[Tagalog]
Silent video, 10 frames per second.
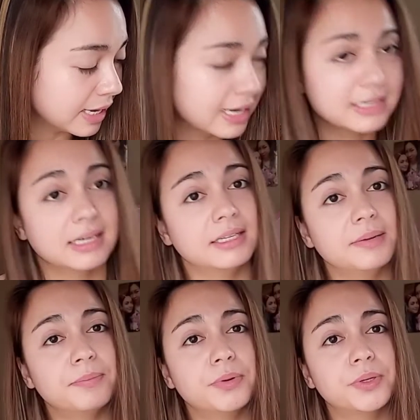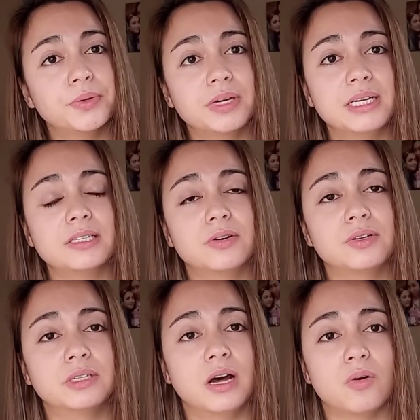Isa din po yung
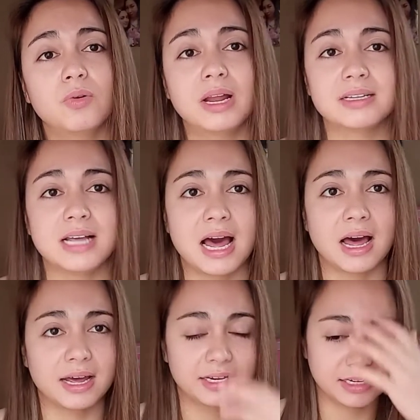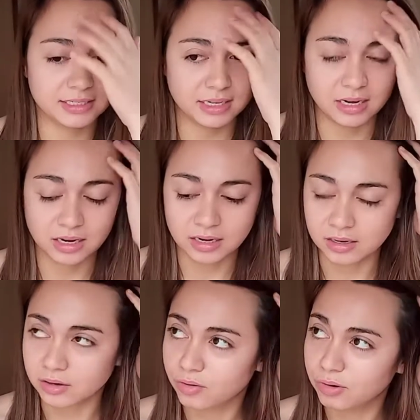reason na kulang sa akin is
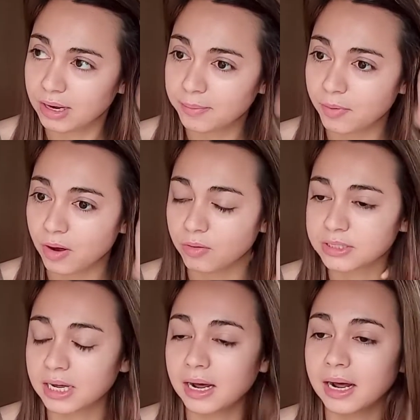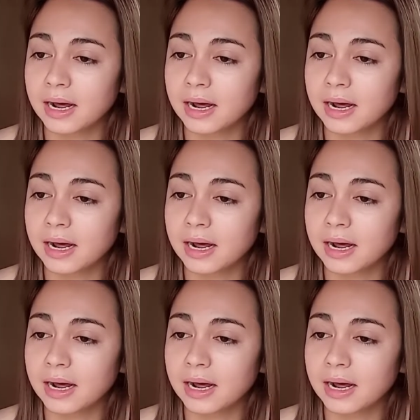uh, kulang po ako sa